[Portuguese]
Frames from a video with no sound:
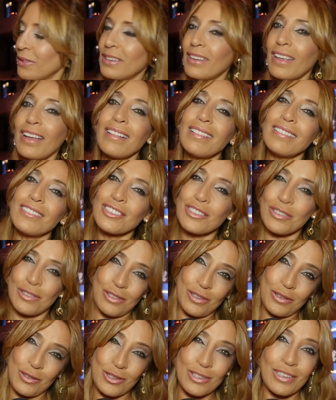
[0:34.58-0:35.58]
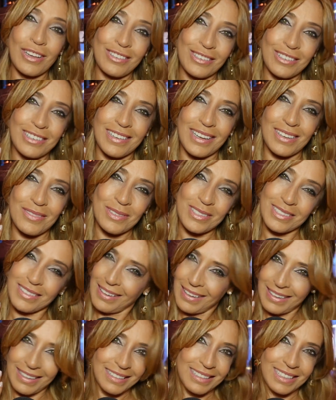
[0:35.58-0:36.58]
anel, escolhi o Eugênio Campos,
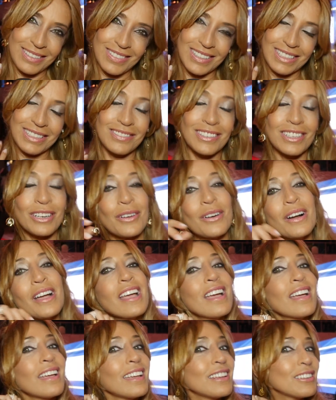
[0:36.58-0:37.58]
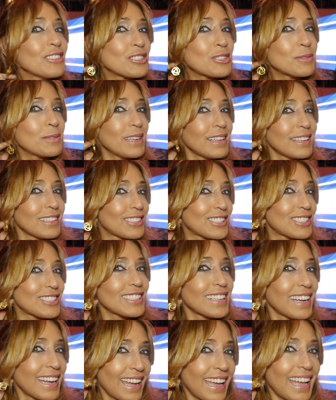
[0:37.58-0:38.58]
que é grande amigo meu, e nos
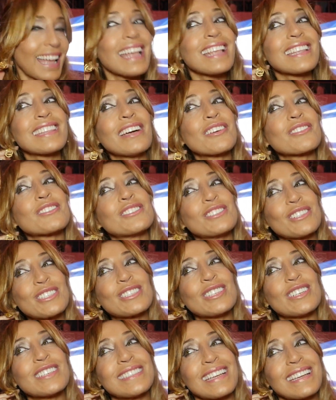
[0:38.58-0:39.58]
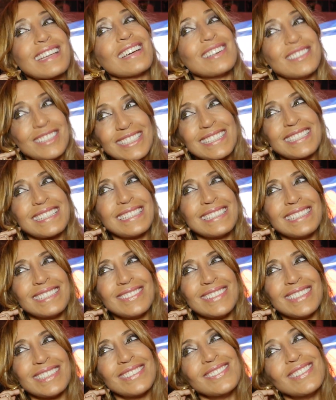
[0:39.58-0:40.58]
brincos está o Gil Souza, que é outro grande
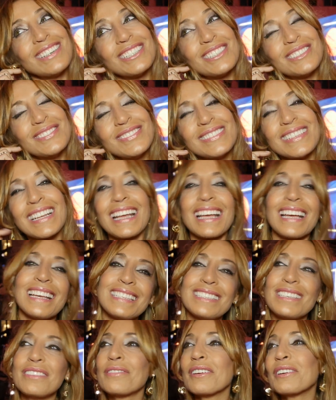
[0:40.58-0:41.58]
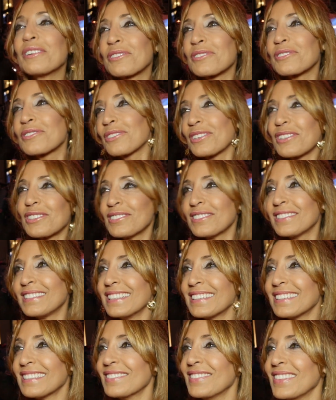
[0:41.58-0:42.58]
amigo meu. Assim vem com os dois
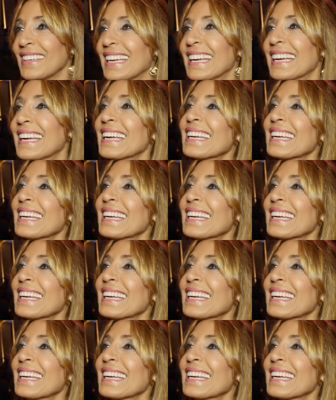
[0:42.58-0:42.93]
juntinho a mim.